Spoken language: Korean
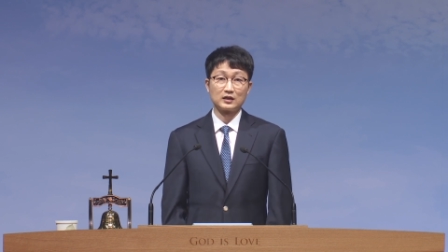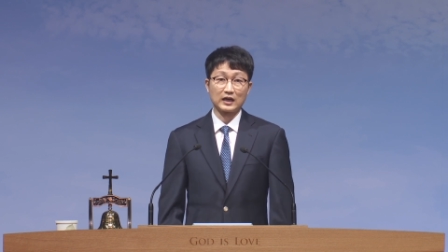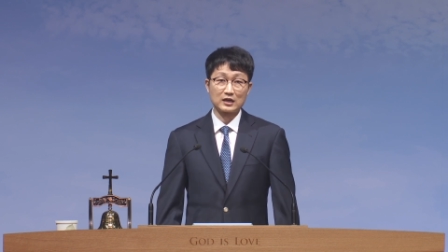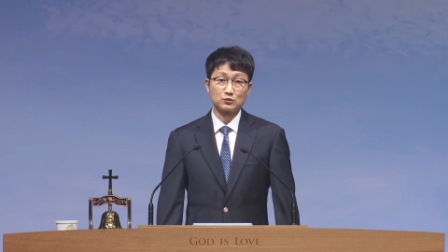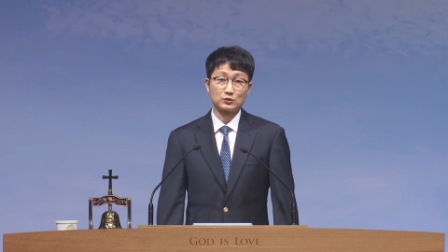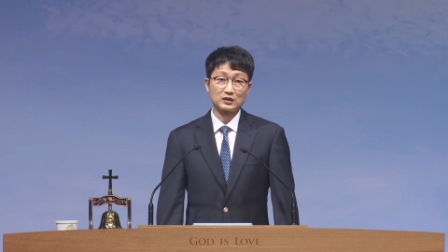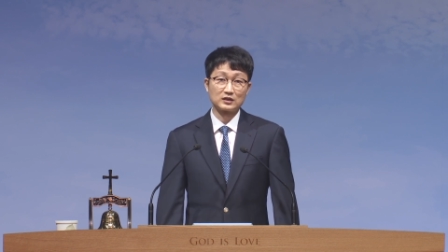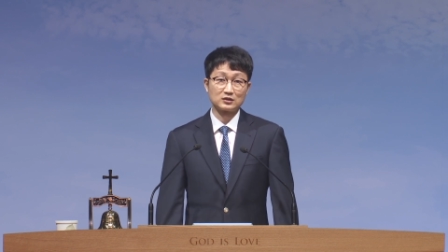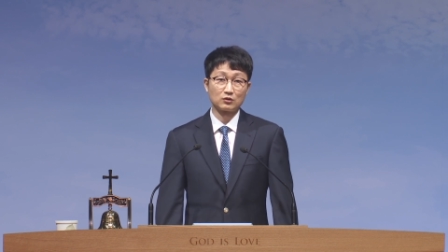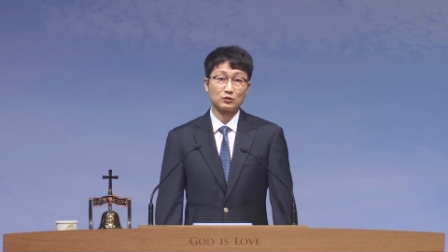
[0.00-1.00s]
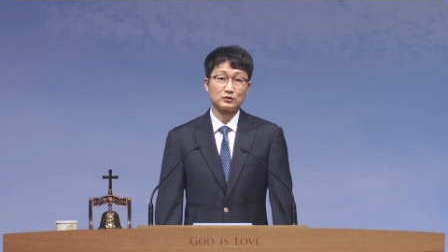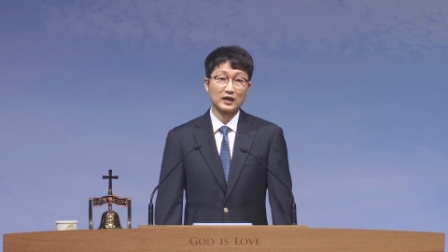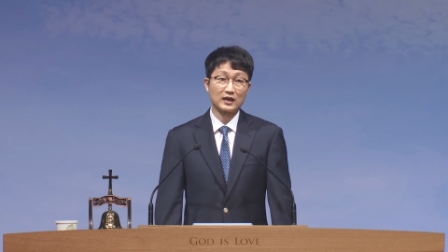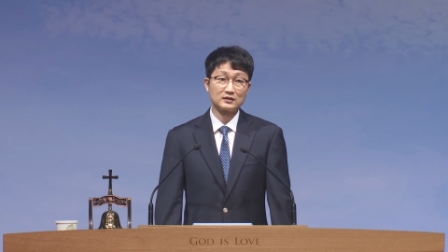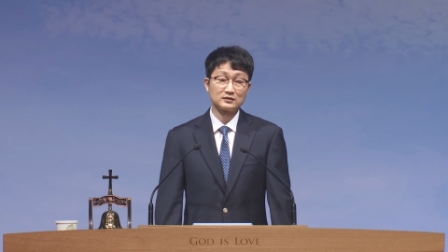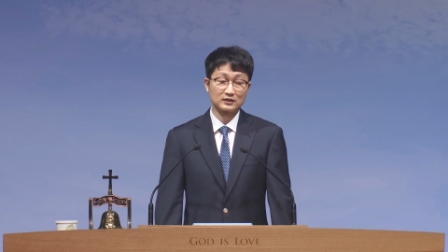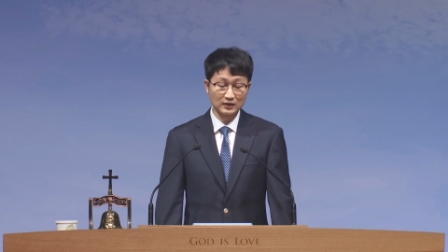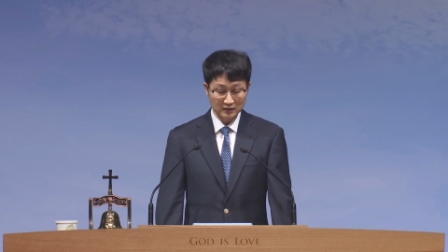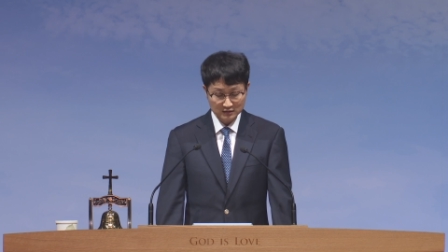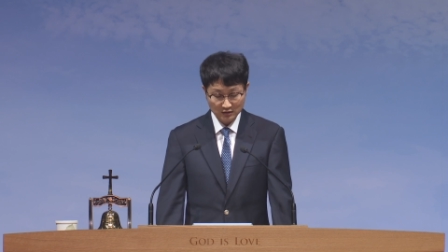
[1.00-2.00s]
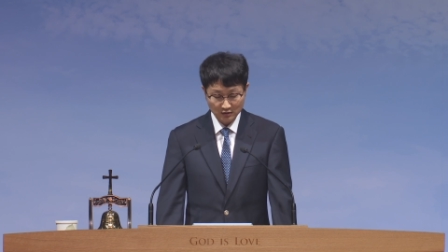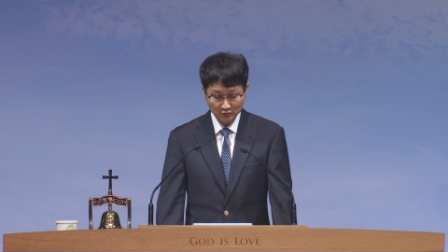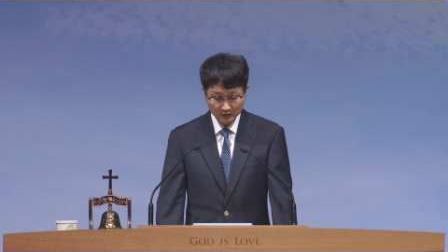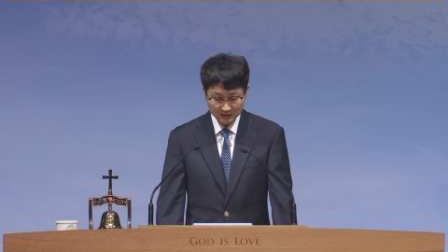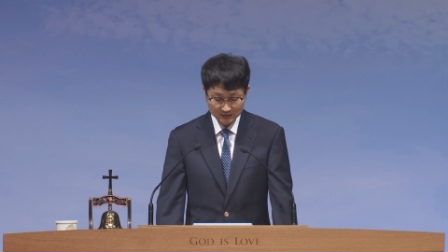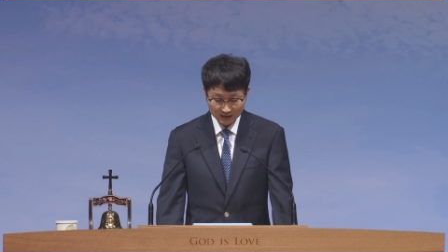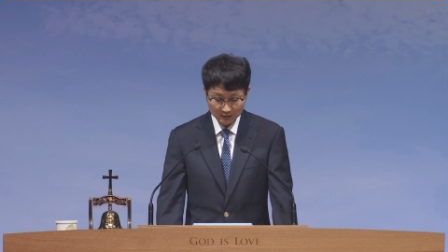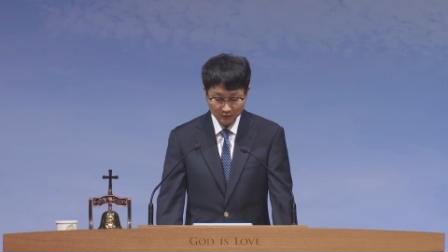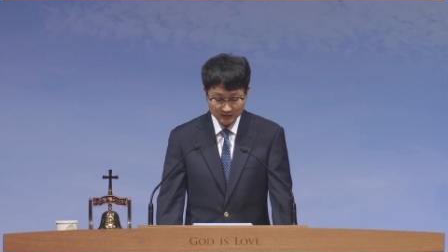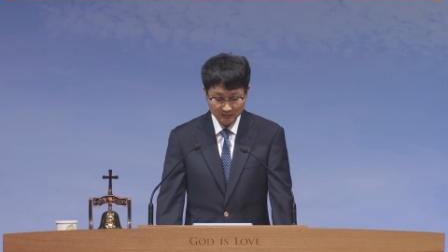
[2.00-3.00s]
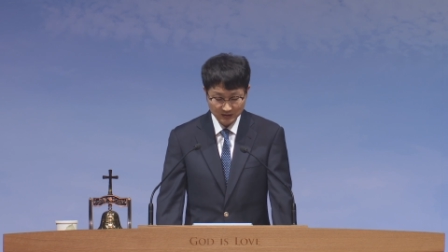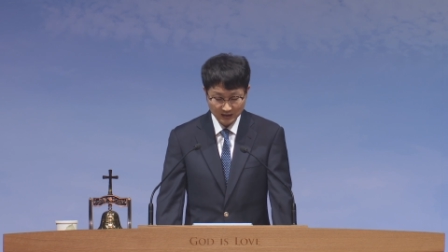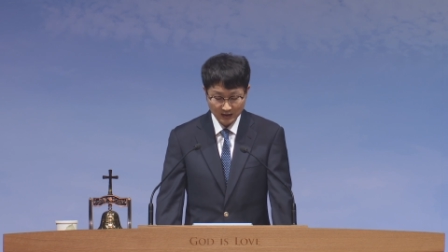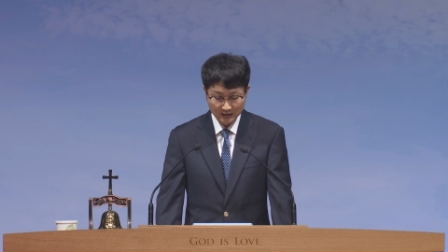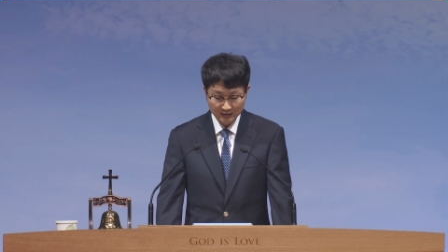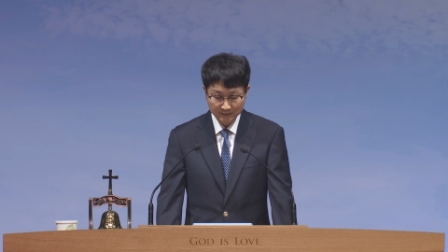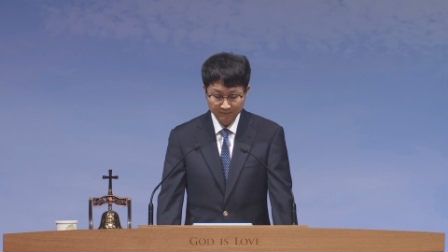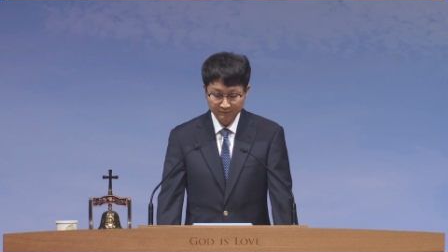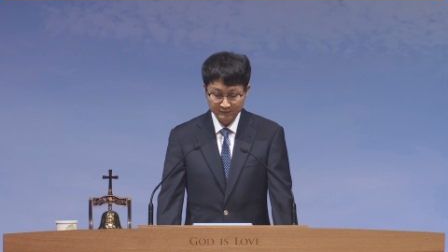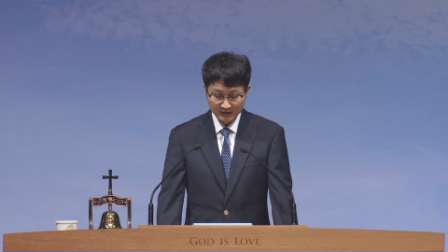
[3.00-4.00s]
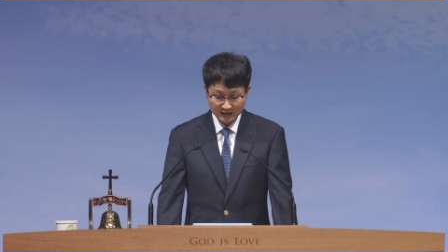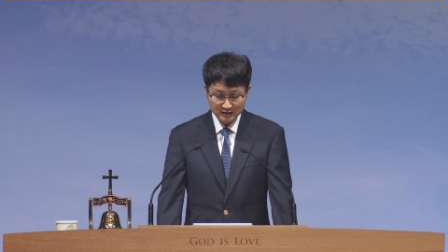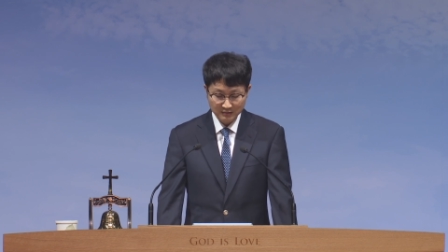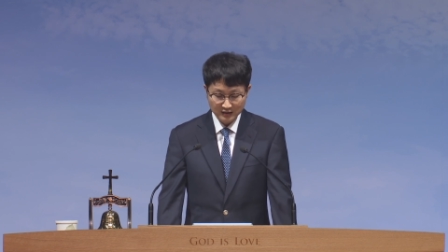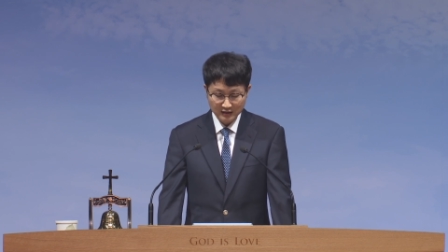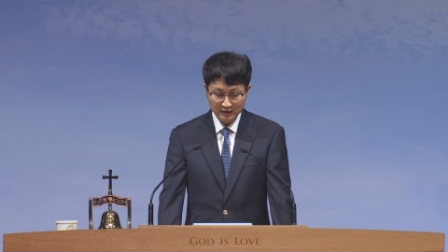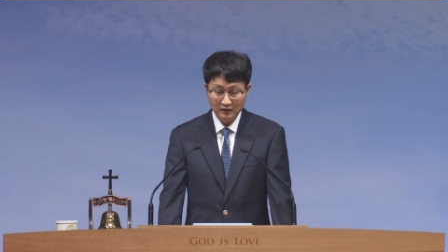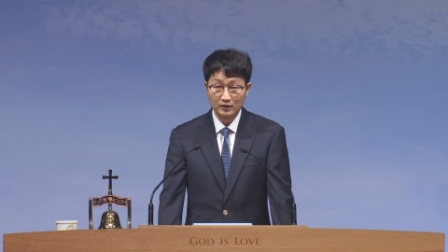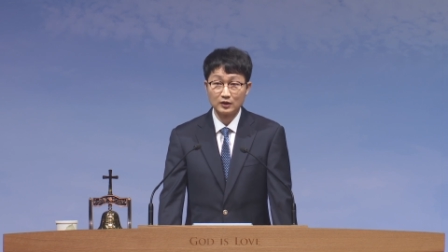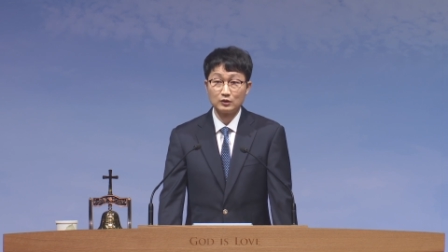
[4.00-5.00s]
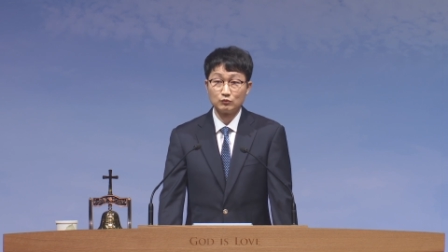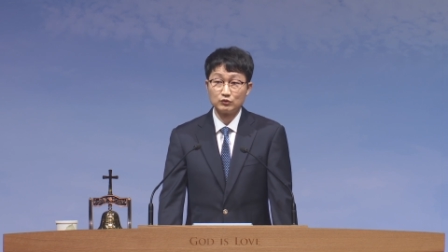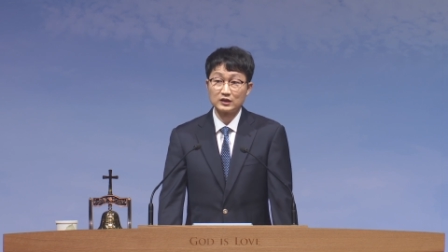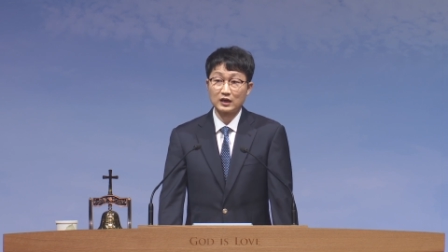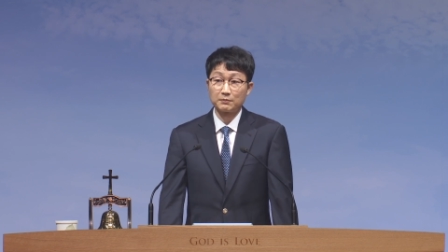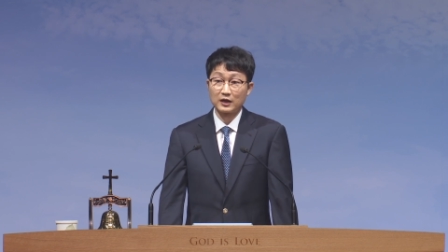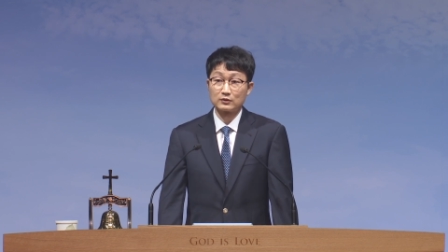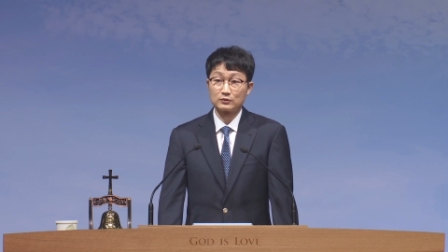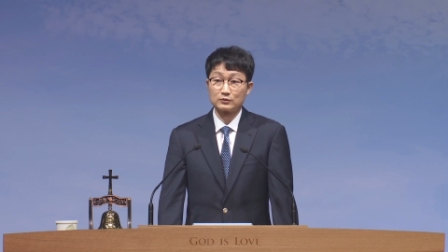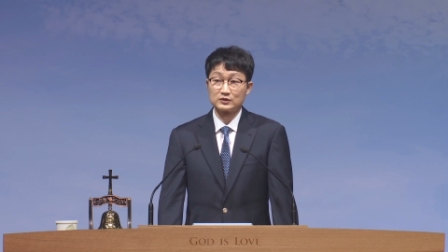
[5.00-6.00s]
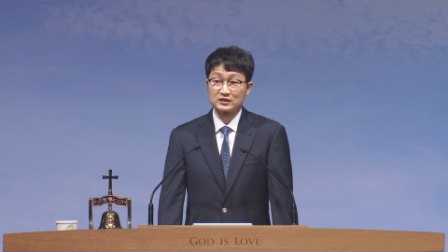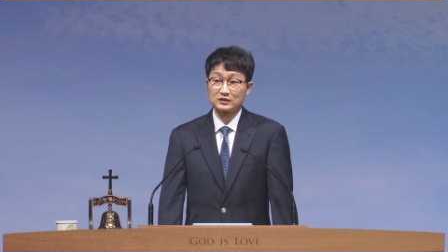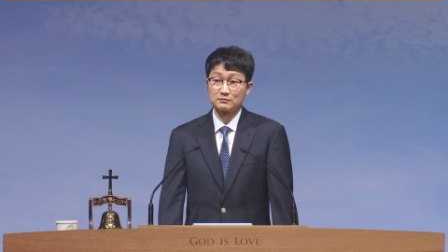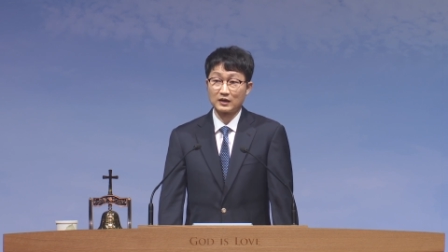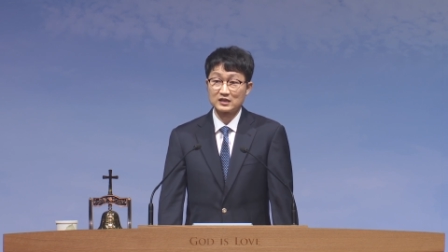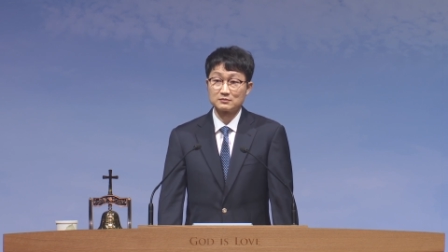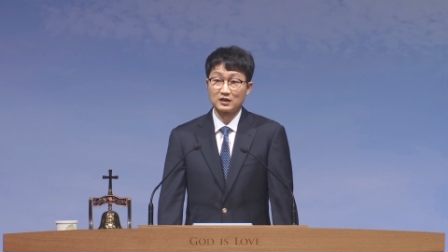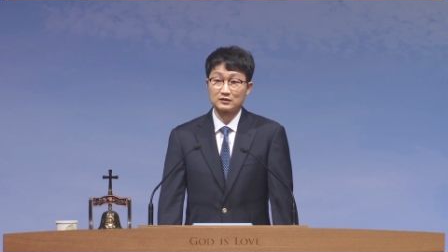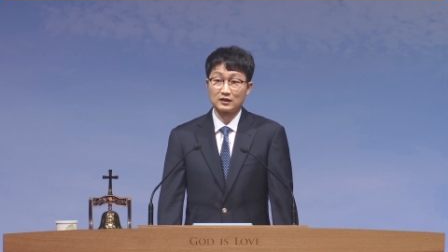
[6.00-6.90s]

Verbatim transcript: 가족이 서로를 해하는 세상에서 우리는 살고 있습니다. 다시 말해 우리가 바로 지금 마지막